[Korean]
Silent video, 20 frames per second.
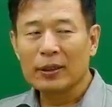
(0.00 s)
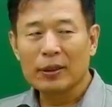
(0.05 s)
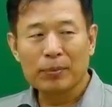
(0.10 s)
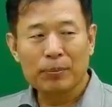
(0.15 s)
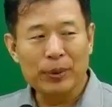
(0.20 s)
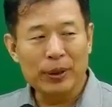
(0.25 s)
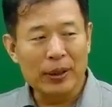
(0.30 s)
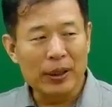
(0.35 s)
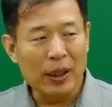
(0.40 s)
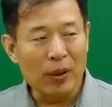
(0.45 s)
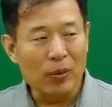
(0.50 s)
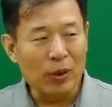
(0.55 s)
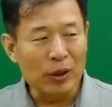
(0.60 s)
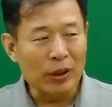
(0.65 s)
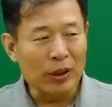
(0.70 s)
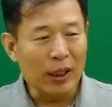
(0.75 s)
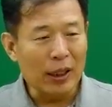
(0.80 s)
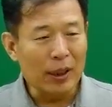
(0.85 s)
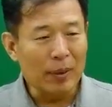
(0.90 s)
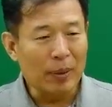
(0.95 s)

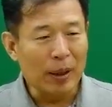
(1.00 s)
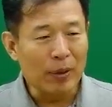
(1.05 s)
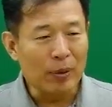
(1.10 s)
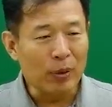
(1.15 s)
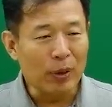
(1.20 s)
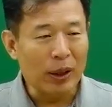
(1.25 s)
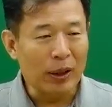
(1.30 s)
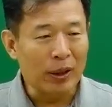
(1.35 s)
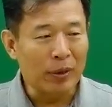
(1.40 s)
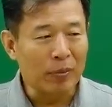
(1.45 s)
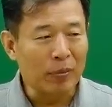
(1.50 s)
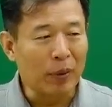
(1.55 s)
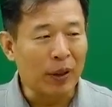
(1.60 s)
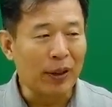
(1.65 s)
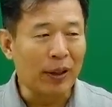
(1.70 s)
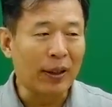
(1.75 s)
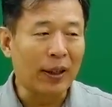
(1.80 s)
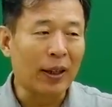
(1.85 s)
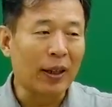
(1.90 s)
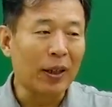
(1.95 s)
미장원이나 이발소 같은
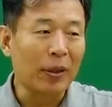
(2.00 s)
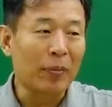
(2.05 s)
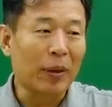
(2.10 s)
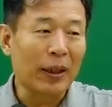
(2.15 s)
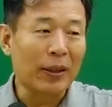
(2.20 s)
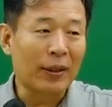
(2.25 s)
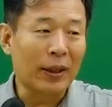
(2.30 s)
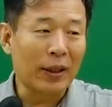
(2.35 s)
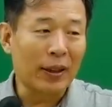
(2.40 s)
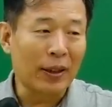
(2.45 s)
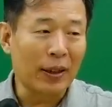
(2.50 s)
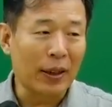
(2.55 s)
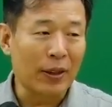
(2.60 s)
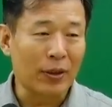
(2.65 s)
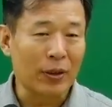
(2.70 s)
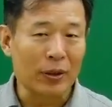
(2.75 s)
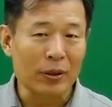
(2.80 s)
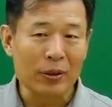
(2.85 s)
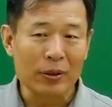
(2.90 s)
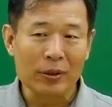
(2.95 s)
머리카락이 많이
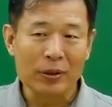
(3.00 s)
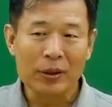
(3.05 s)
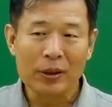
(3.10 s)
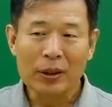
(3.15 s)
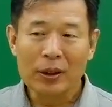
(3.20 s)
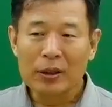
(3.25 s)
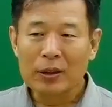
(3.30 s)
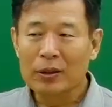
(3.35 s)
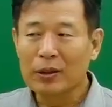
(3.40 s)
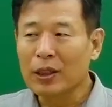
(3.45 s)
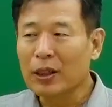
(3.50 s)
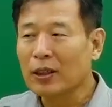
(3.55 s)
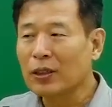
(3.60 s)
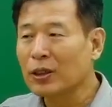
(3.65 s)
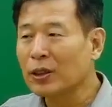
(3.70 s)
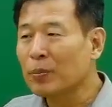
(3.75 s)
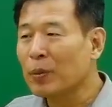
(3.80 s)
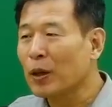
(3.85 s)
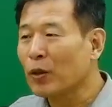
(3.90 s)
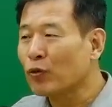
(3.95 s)
생기겠죠? 근데
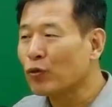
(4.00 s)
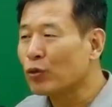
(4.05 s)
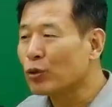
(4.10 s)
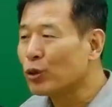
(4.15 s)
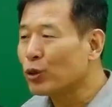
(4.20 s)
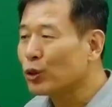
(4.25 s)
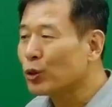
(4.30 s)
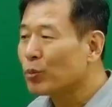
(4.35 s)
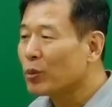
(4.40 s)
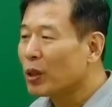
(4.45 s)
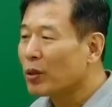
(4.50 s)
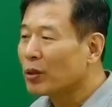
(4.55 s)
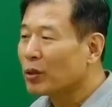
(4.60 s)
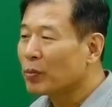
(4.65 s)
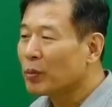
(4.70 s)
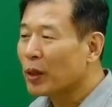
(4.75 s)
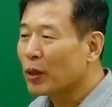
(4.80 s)
이것이 배수구로 유입되는